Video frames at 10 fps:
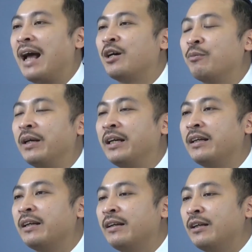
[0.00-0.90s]
đồng ý.
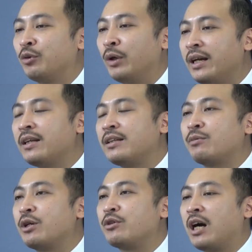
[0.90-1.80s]
Tuy nhiên trong
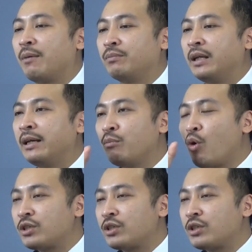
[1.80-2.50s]
nhiều trường hợp nên mua